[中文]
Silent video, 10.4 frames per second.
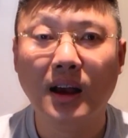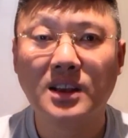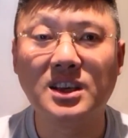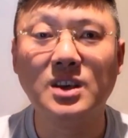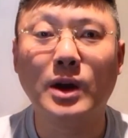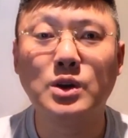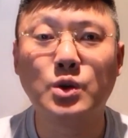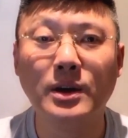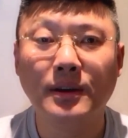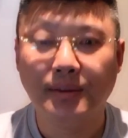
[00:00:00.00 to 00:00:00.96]
沁园
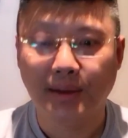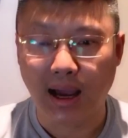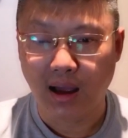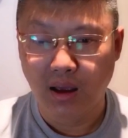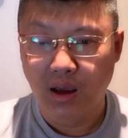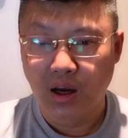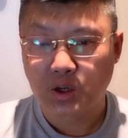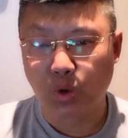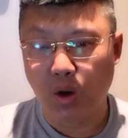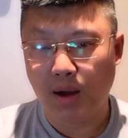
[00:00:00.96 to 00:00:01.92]
春》啊，
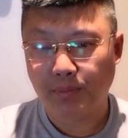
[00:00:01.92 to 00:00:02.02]
说：